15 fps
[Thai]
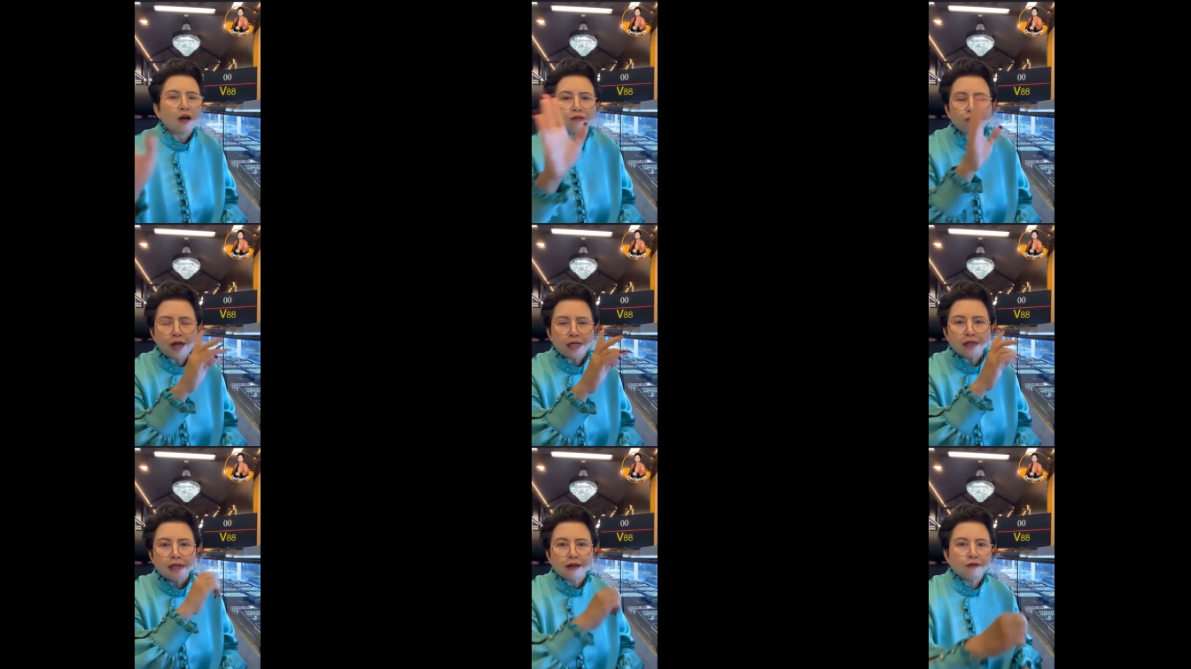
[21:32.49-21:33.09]
นอต
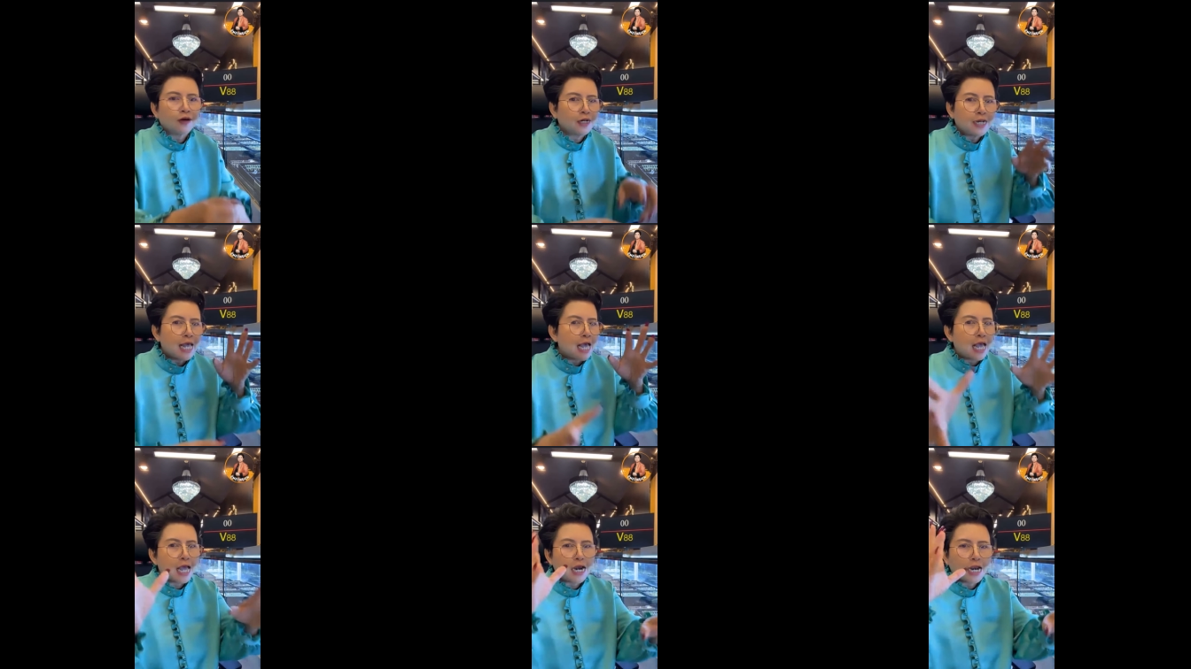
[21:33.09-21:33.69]
เวทเนวั
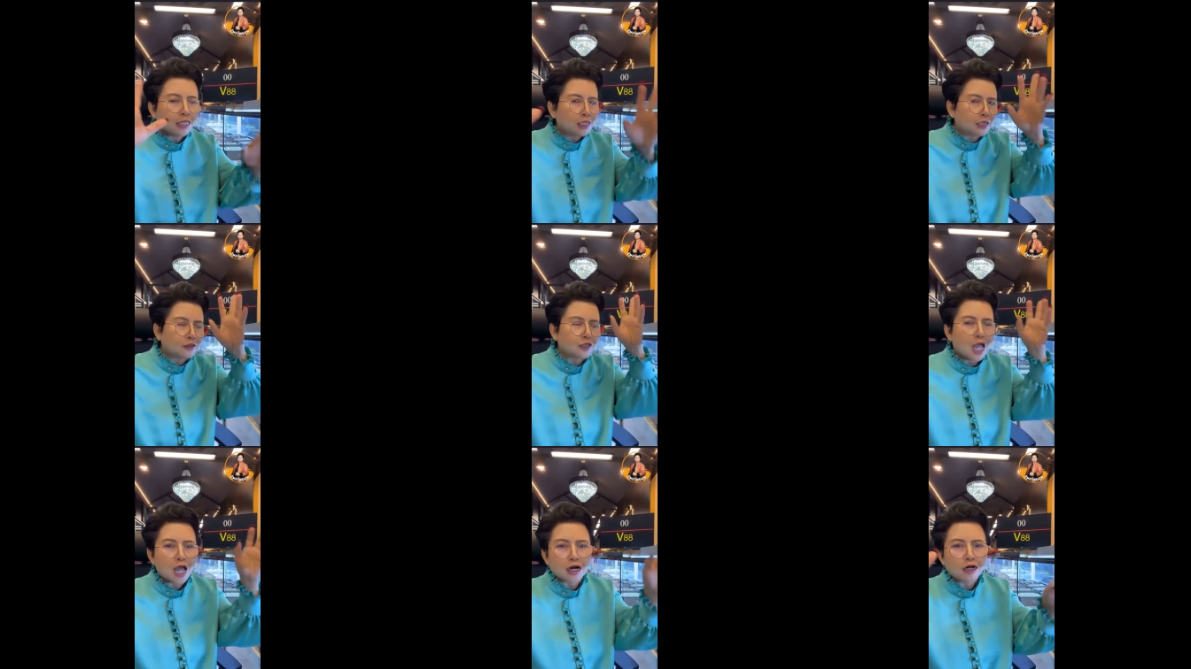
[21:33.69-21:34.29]
ดาอะไร
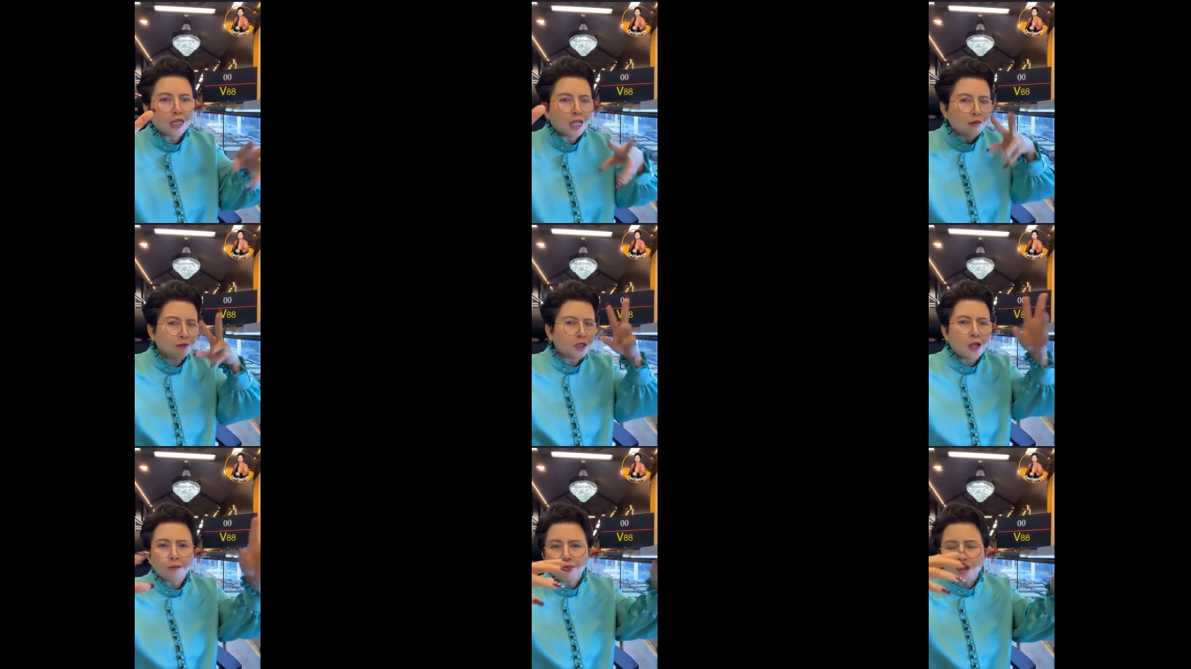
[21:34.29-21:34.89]
ต่างๆ เรีย
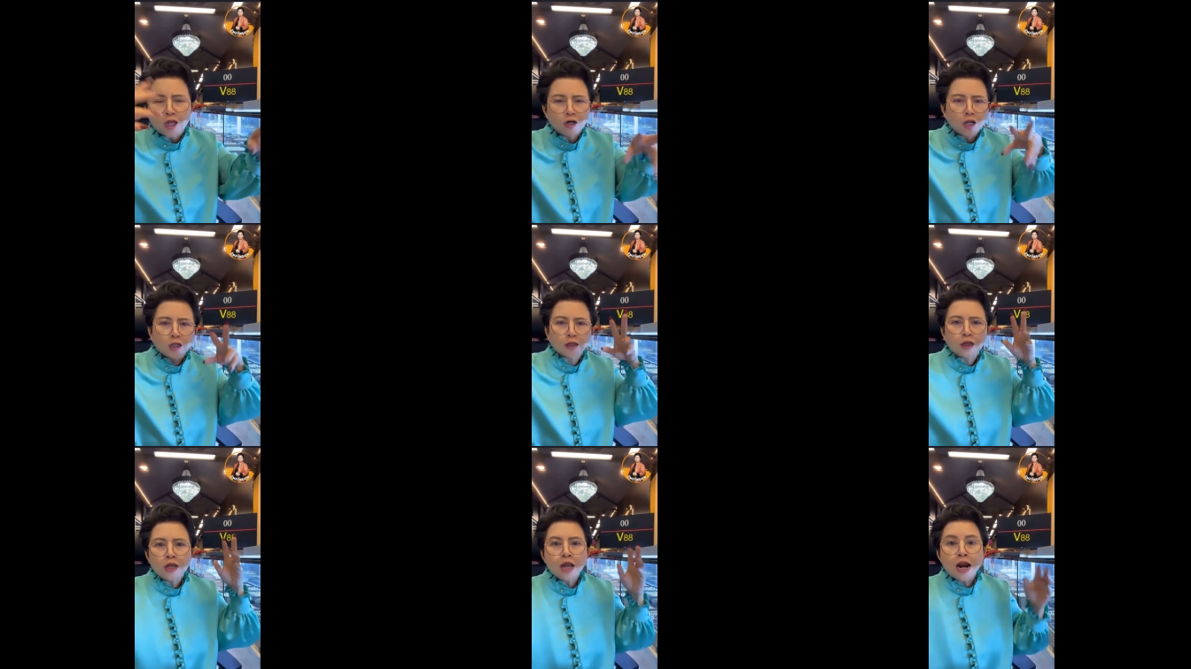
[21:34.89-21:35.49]
นเชฟเรียน
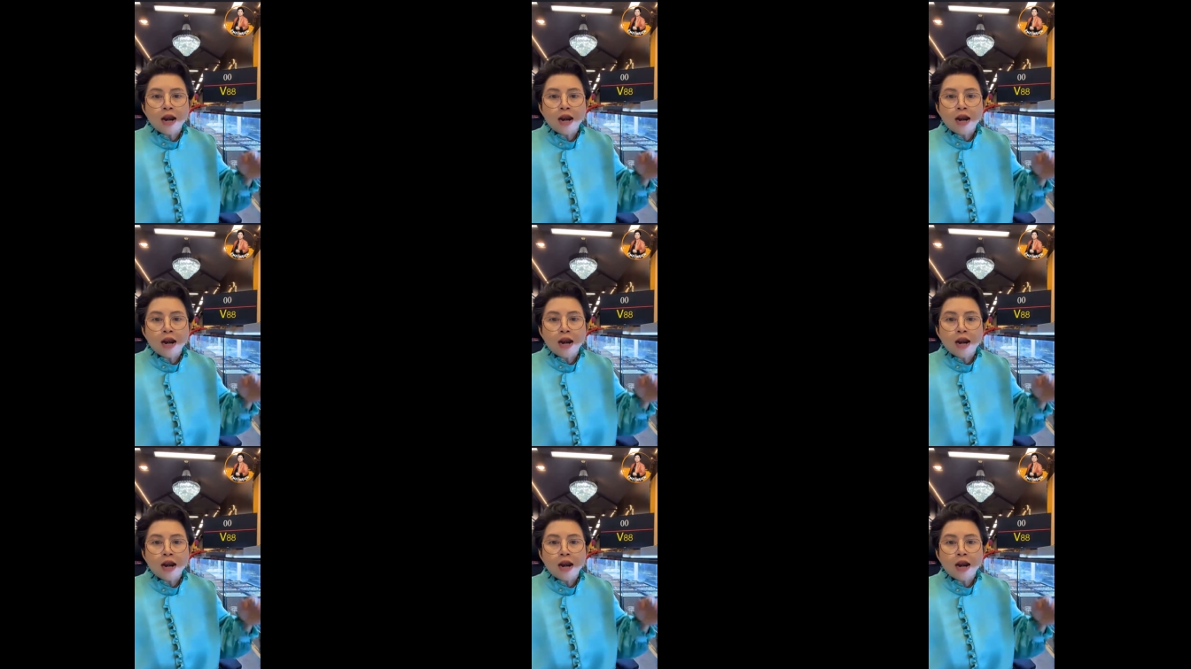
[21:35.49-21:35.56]
อะไร